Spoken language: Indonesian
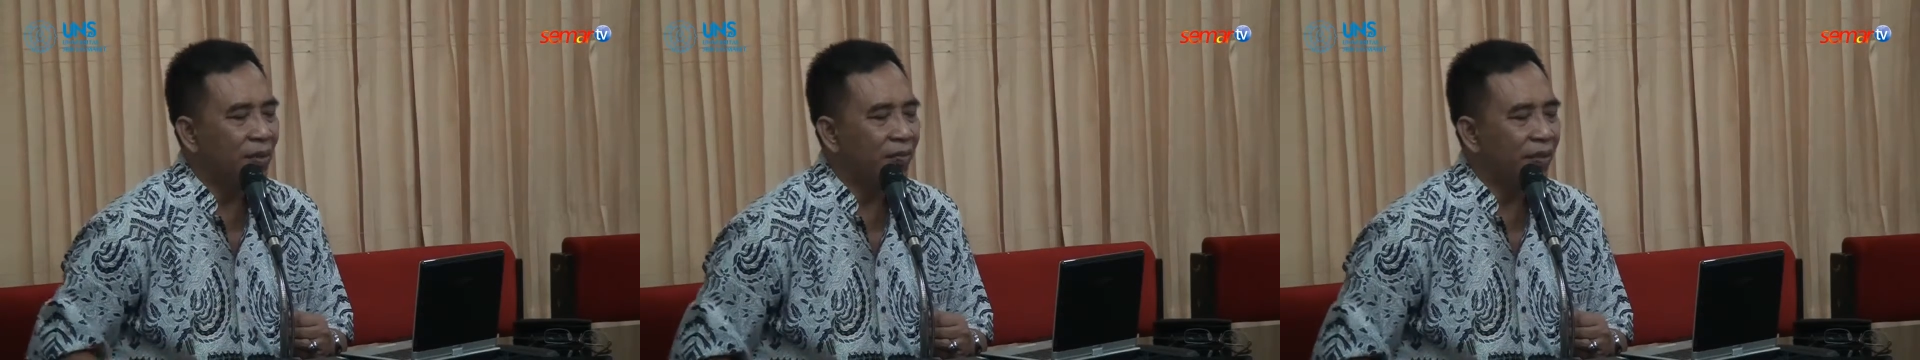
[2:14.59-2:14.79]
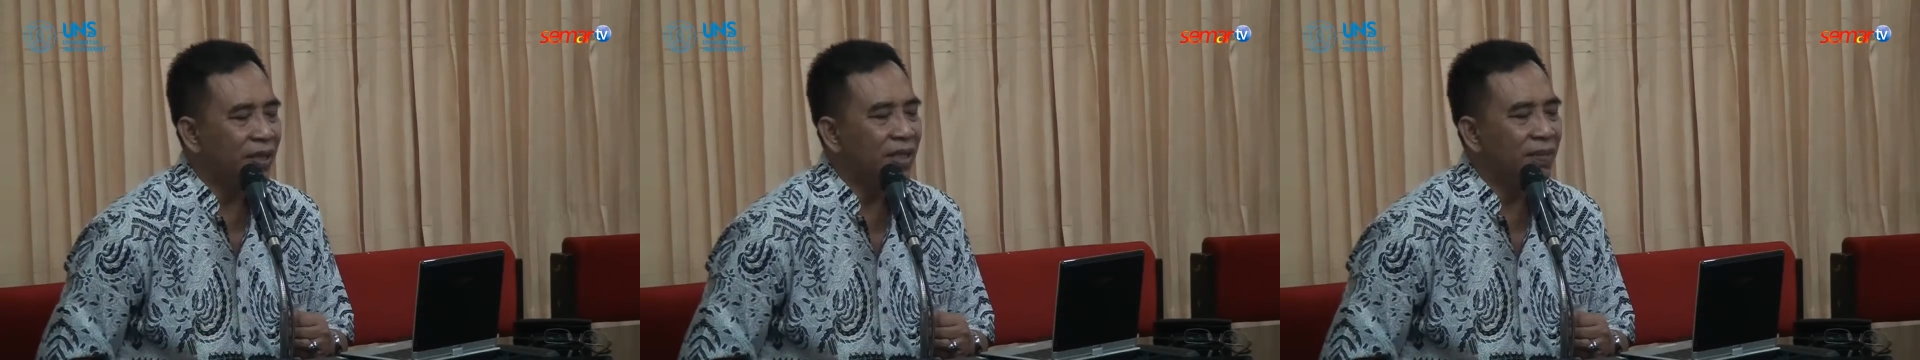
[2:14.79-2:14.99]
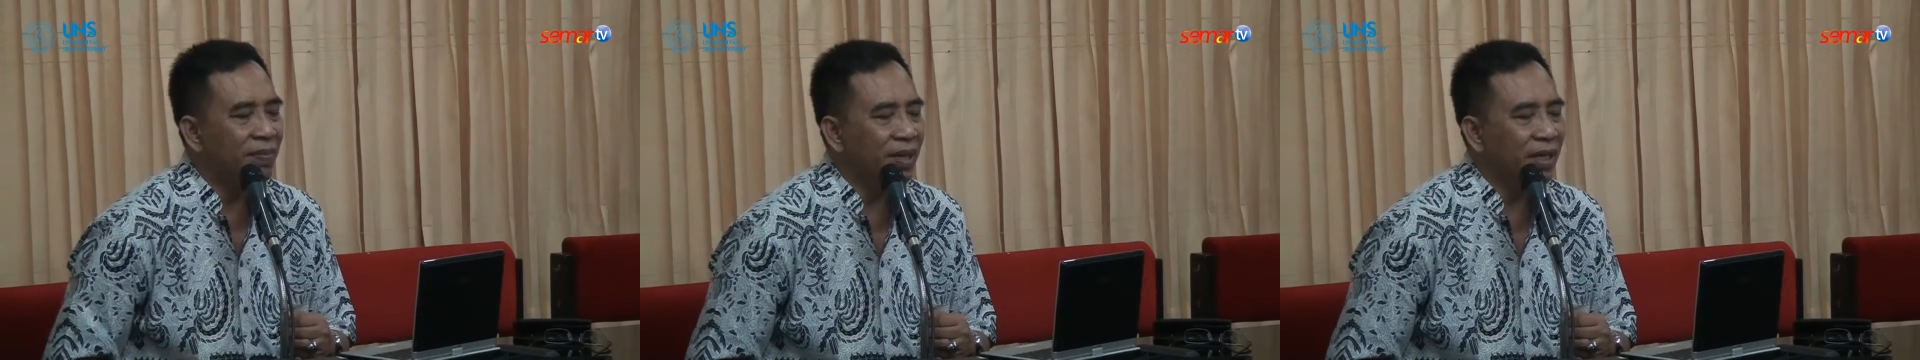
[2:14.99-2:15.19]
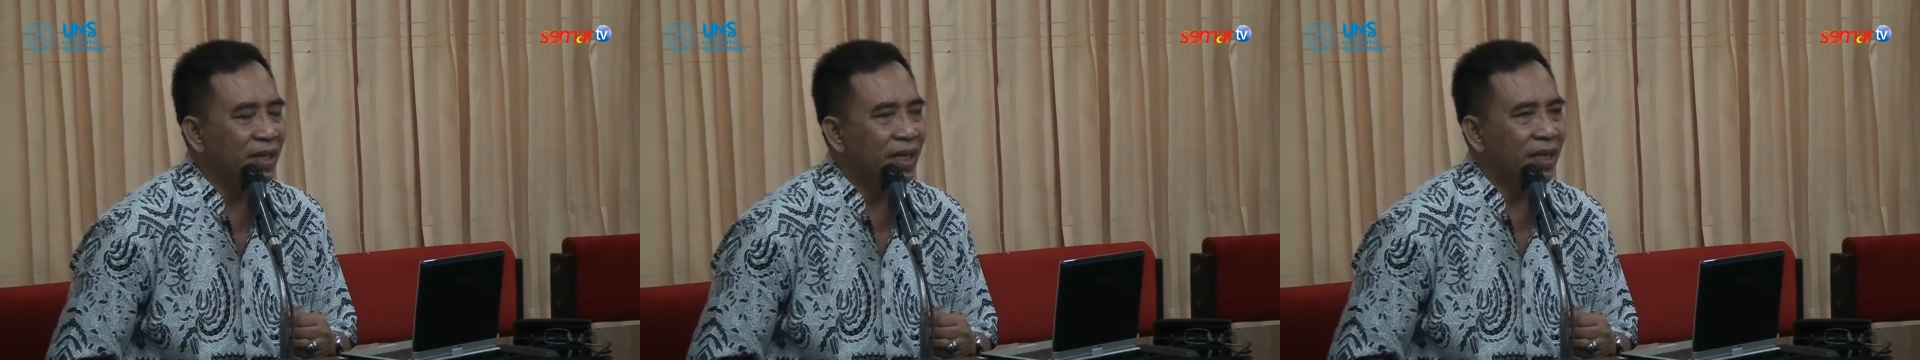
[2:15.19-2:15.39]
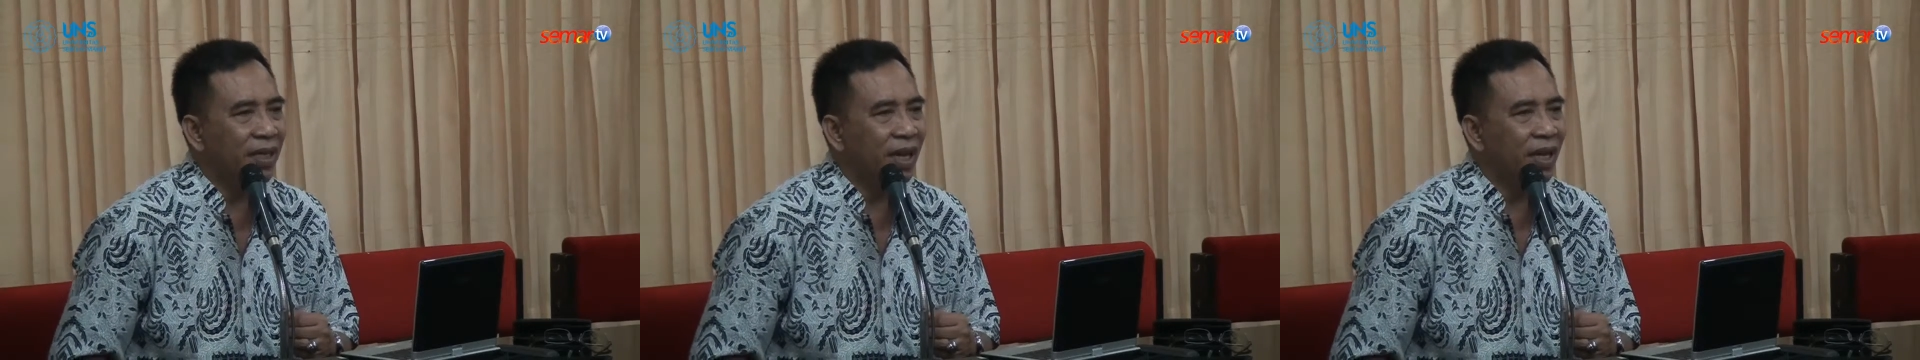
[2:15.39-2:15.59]
profesi
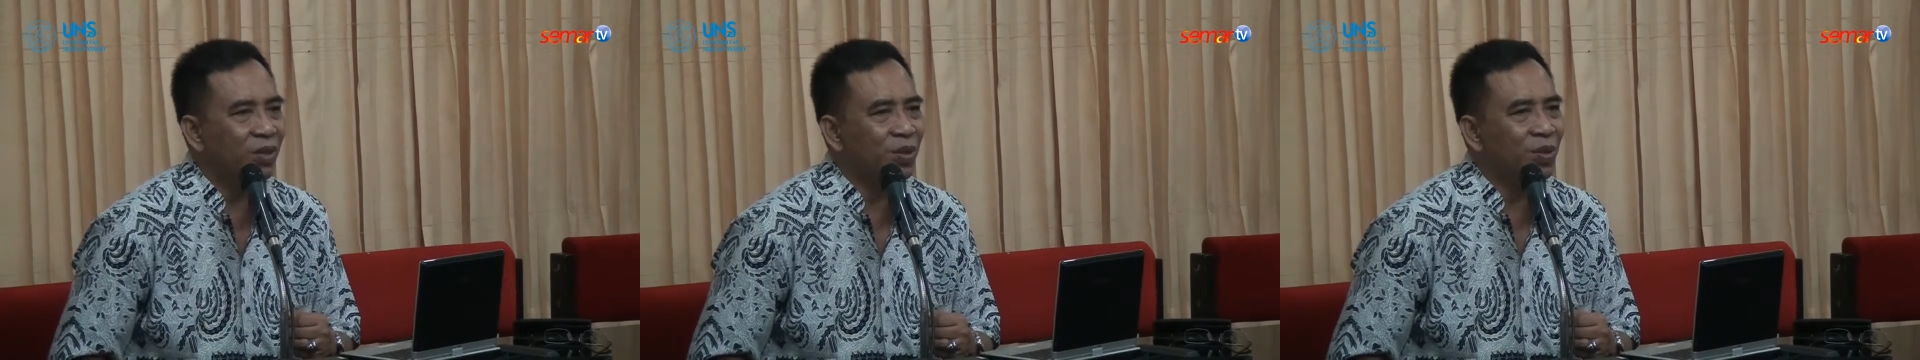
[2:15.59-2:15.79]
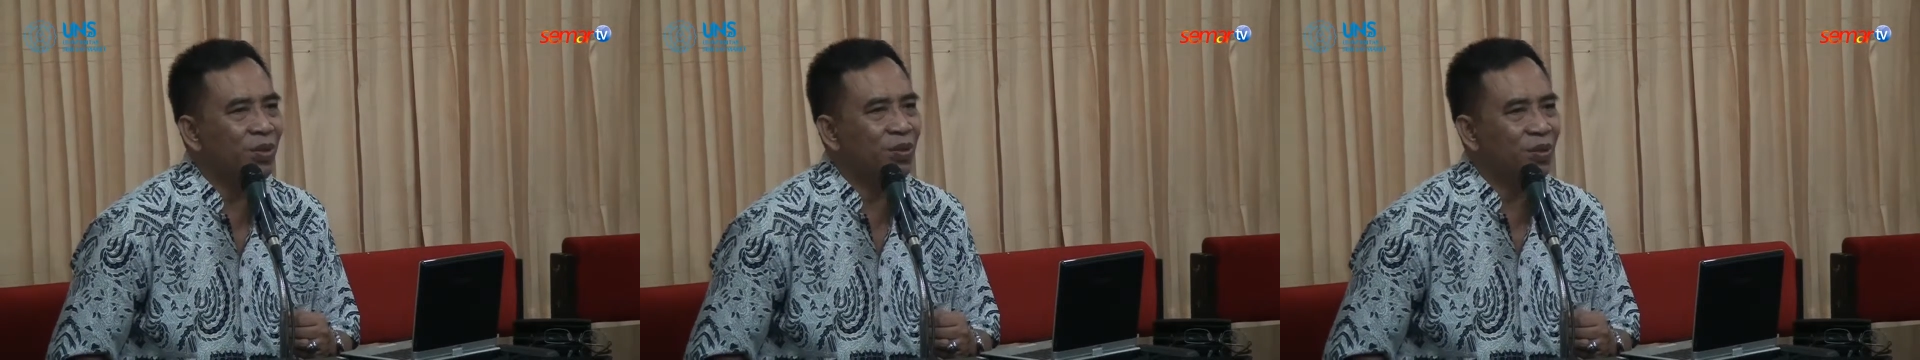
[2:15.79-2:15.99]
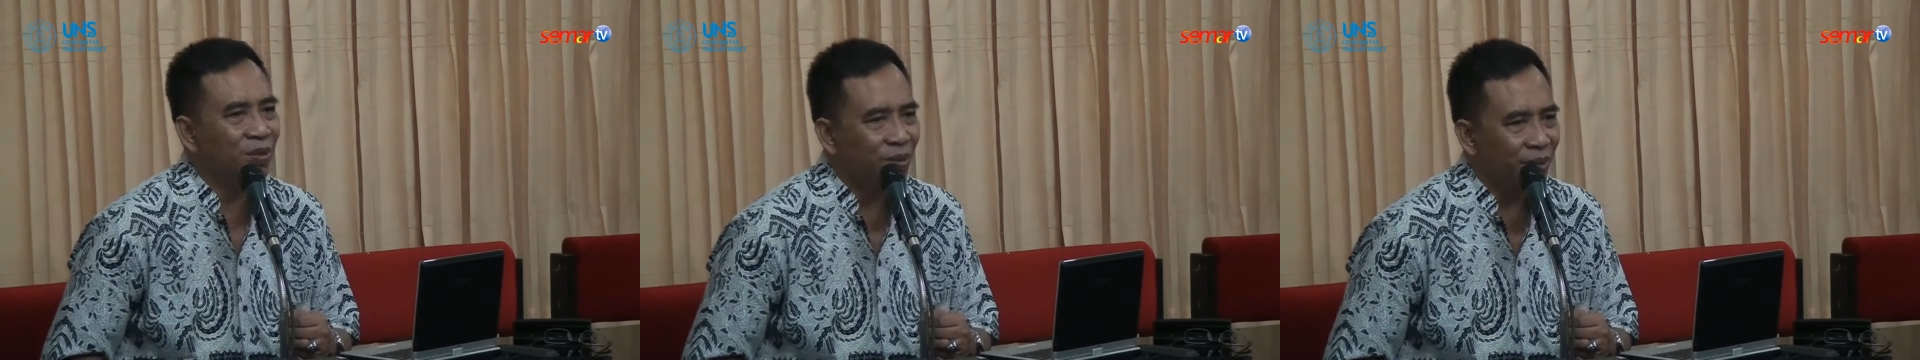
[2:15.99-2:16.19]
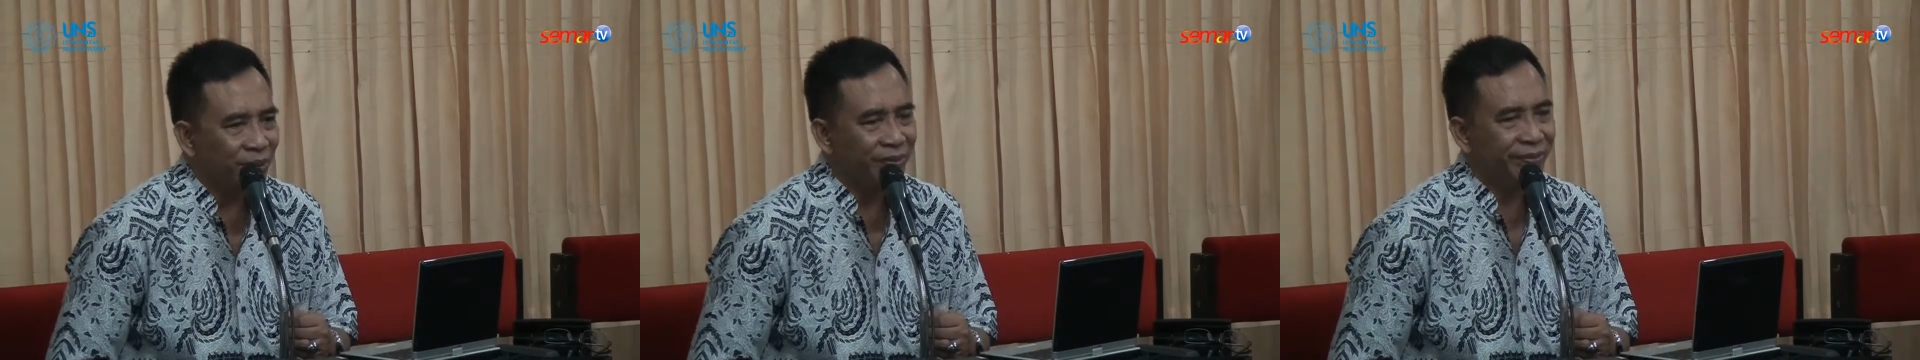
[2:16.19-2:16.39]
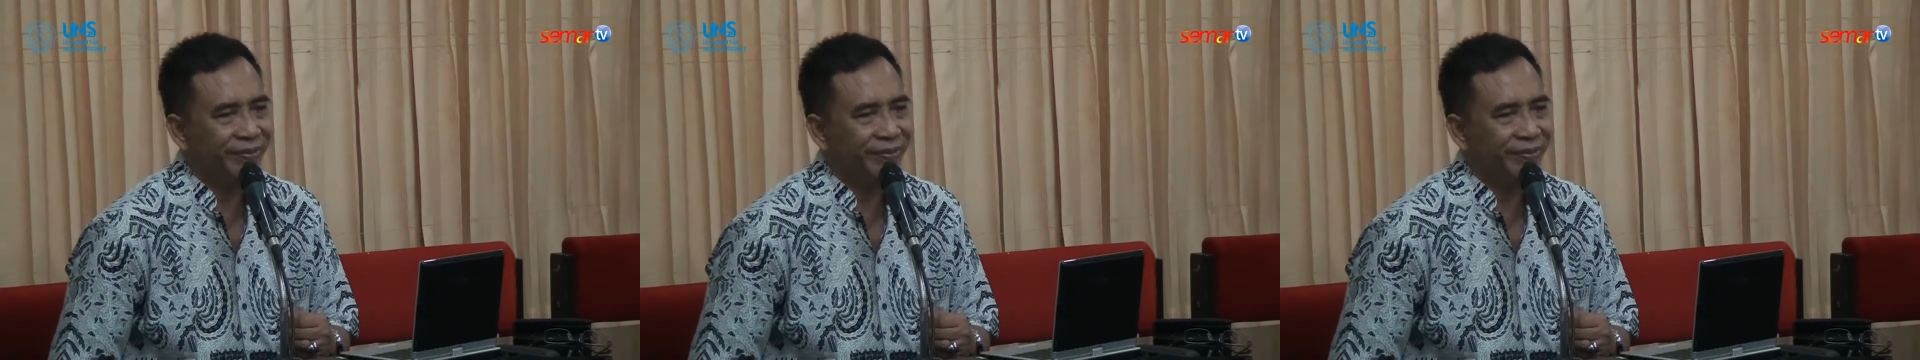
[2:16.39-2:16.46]
pendidik dengan sungguh-sungguh